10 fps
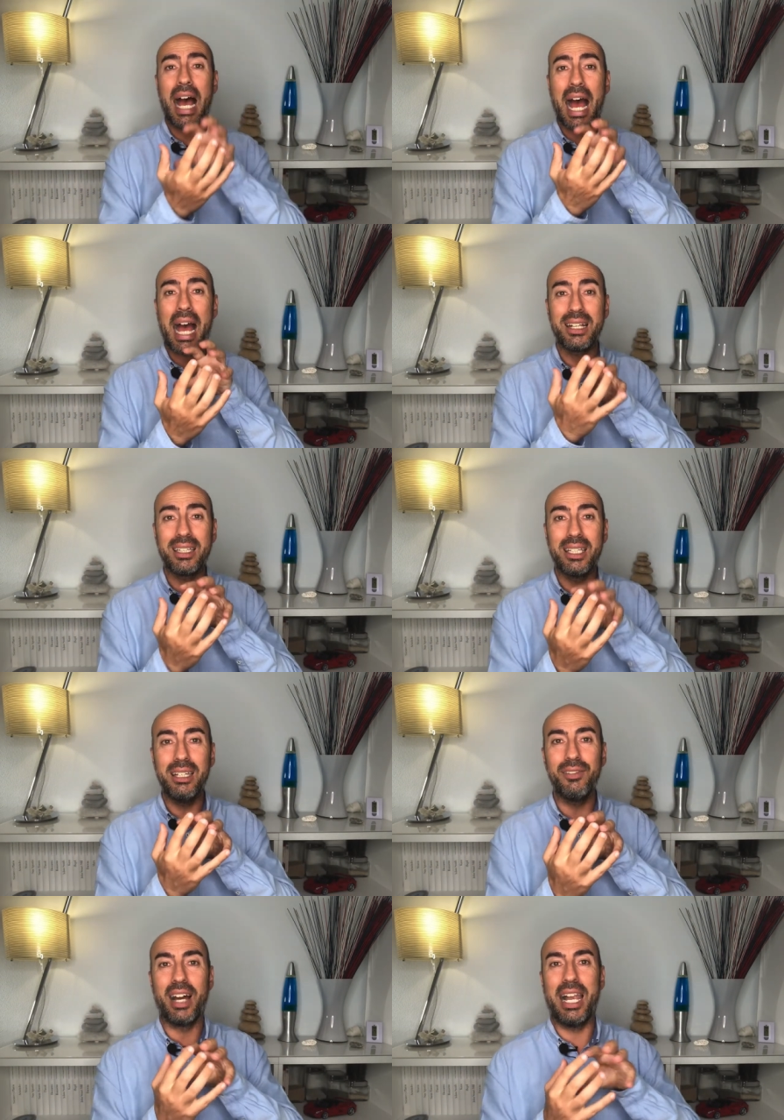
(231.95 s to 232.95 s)

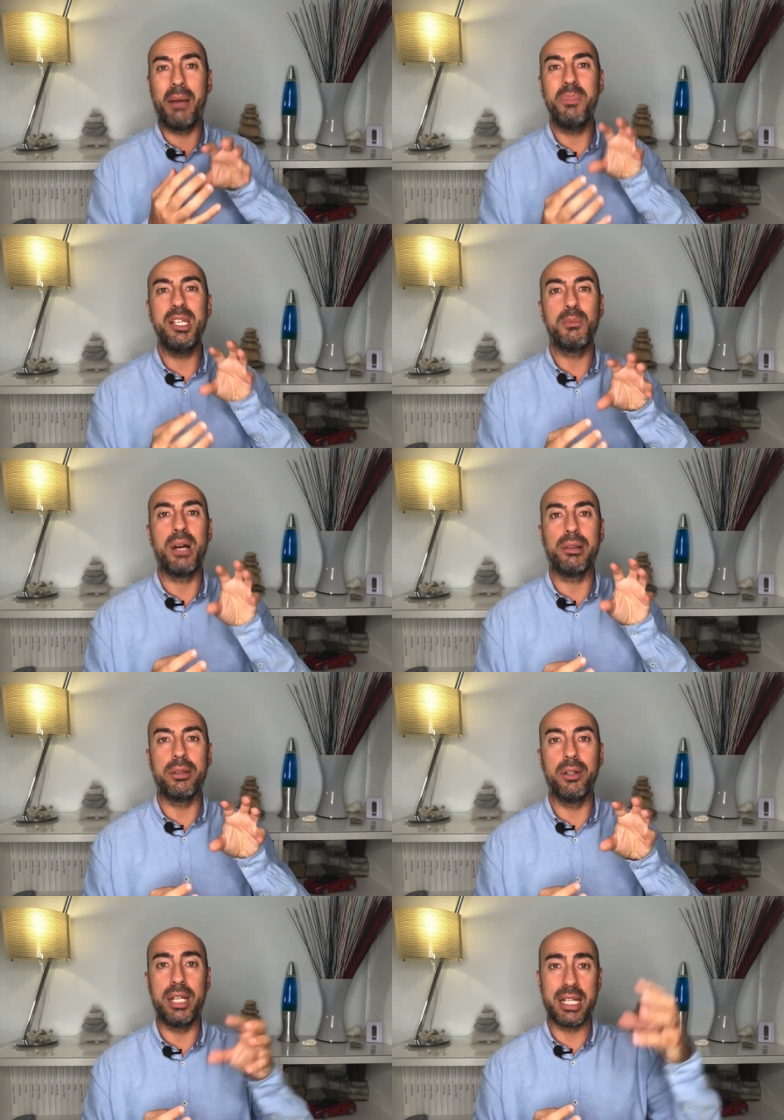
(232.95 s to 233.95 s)
activa la misma
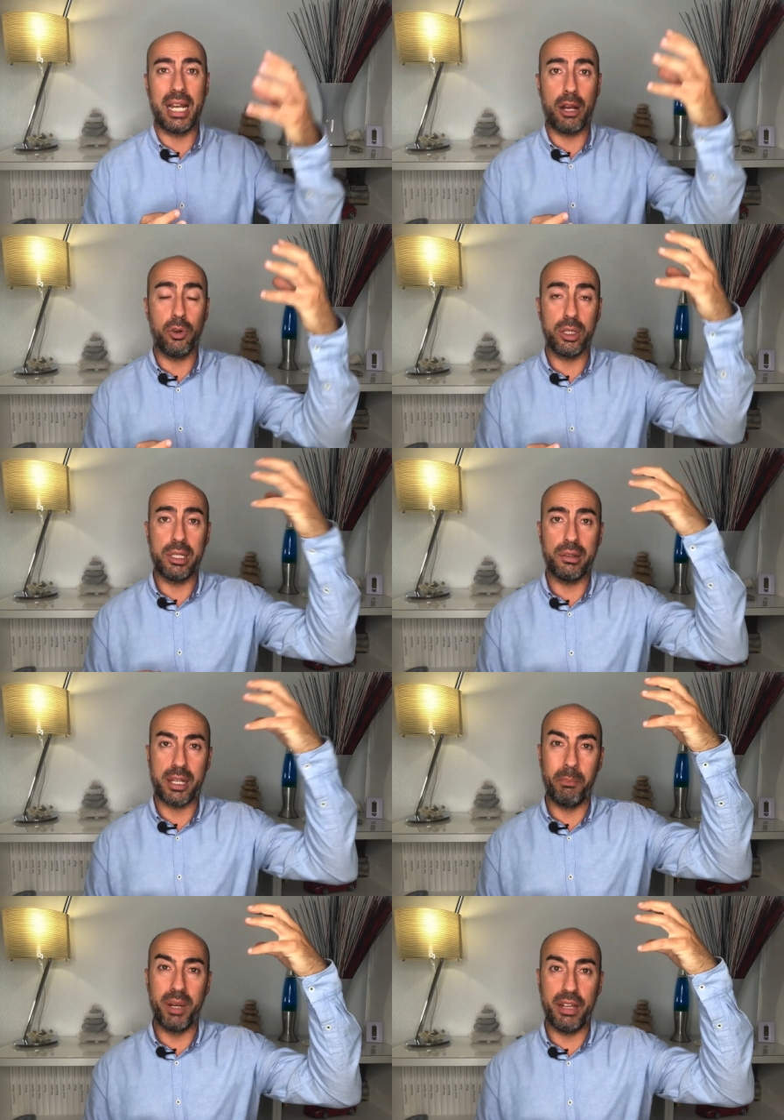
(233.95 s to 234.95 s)
zona que la
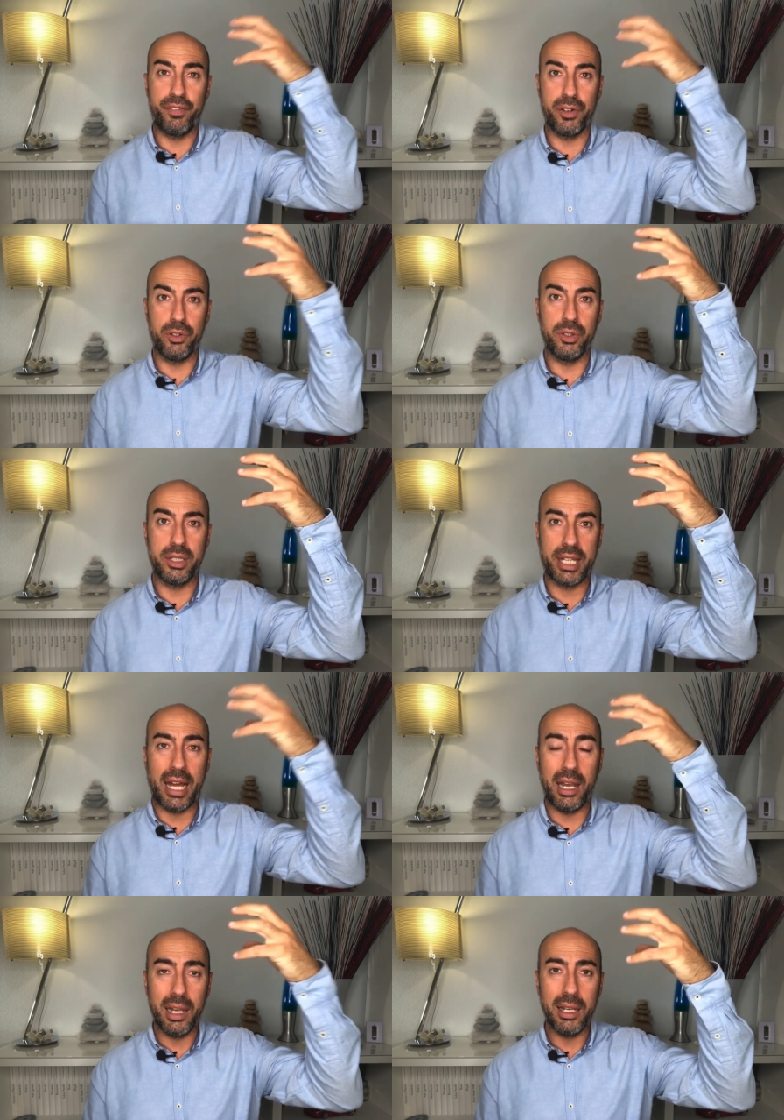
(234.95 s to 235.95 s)
corteza
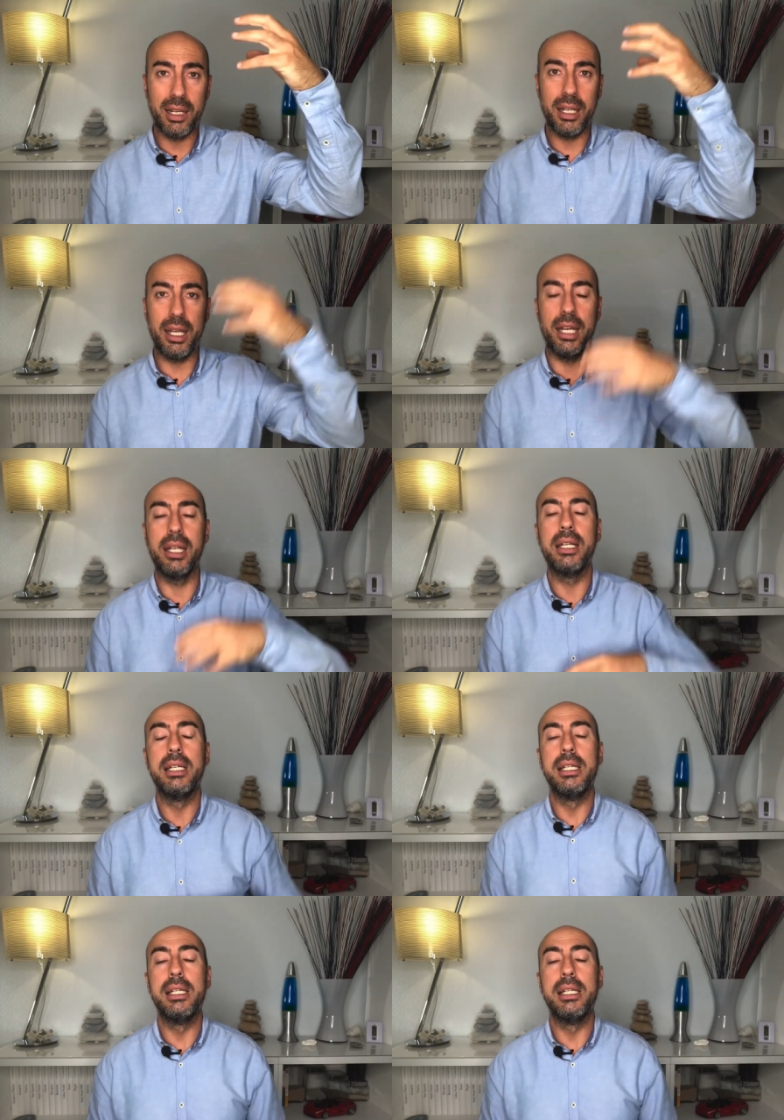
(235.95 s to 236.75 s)
prefrontal, ¿eh?